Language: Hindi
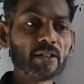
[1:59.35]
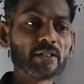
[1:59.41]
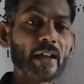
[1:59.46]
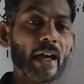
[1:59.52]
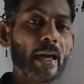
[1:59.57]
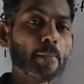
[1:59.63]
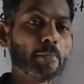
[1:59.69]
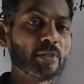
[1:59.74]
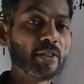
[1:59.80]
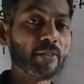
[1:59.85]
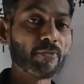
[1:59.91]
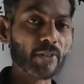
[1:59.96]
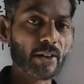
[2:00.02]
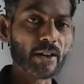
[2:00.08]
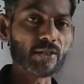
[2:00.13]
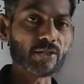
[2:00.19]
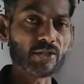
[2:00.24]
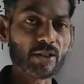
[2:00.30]
टाइम
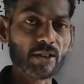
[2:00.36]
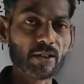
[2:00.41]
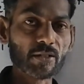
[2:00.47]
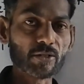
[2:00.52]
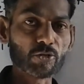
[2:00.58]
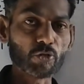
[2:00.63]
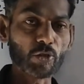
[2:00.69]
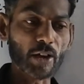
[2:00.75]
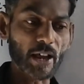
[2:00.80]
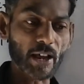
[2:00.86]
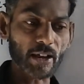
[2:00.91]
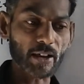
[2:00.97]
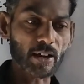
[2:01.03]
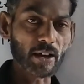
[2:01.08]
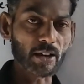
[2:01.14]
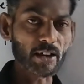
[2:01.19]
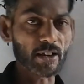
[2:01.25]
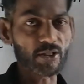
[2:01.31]
डिफरेंस है तो
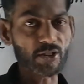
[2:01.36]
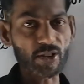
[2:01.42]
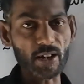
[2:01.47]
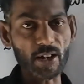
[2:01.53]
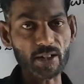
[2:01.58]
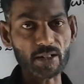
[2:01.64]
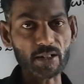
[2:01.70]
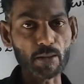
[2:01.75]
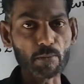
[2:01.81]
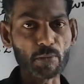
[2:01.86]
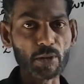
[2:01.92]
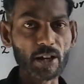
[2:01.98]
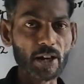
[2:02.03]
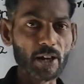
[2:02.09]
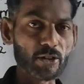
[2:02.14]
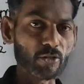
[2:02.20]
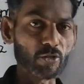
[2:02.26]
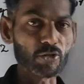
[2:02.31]
एंगल किस तरह से
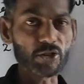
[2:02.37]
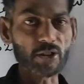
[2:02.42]
मिनट और